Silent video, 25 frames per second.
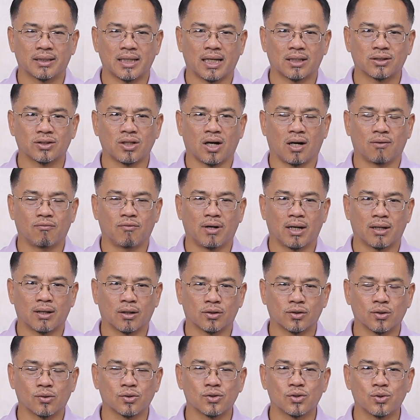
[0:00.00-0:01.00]
ถ้าตอบว่า
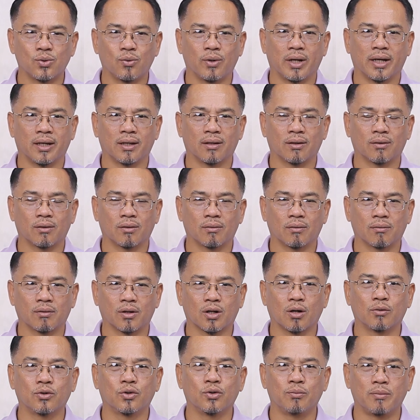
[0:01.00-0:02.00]
เราต้องช่วย
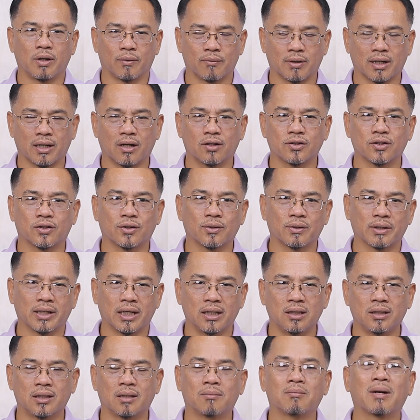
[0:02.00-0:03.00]
ก็ดูเหมือนว่าเขาจะต้อง
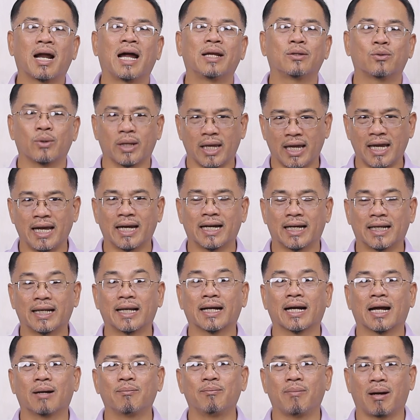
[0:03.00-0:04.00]
กืนน้ำลายตัวเอง
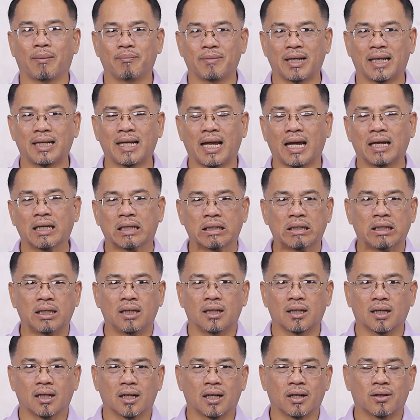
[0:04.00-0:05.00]
นะครับ แบบนั้นนะ
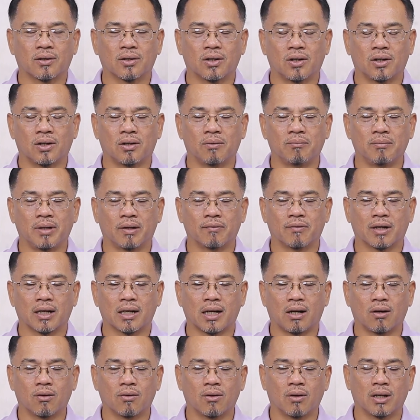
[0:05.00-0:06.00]
แล้วก็เหมือนว่า
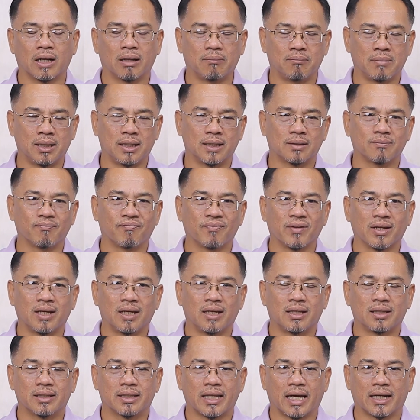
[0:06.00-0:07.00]
เขาก็ละเมิด
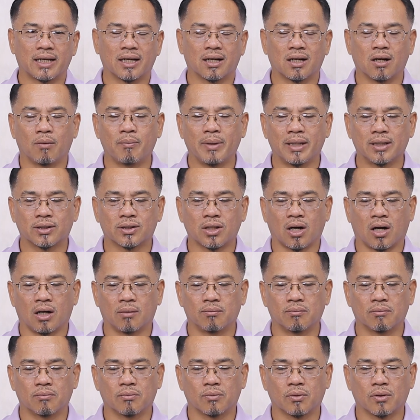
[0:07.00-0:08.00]
แต่ถ้าเขาไม่ตอ
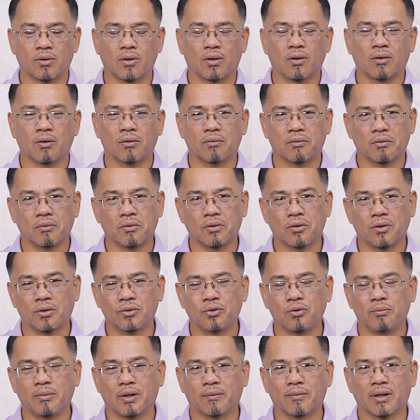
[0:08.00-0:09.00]
บก็ก็
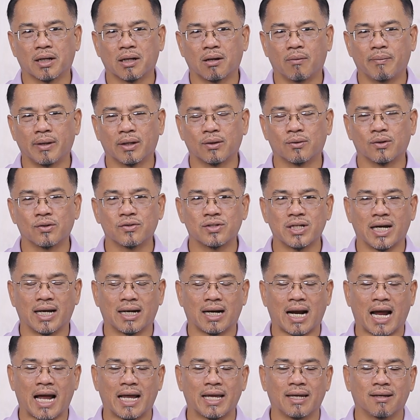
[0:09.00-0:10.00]
ดูเหมือนว่าเขาเป็นคนใจ
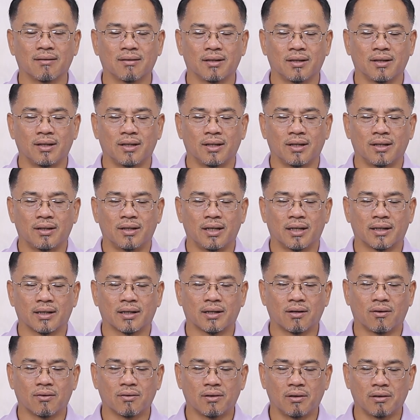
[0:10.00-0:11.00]
ร้ายดัง
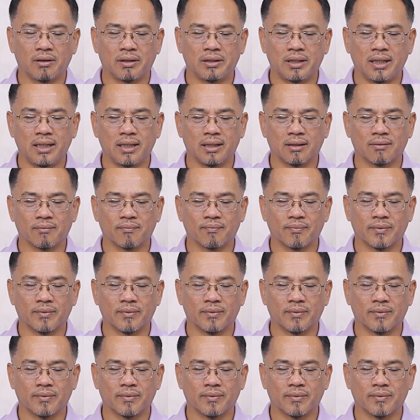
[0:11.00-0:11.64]
นั้นเขาก็เลยนิ่ง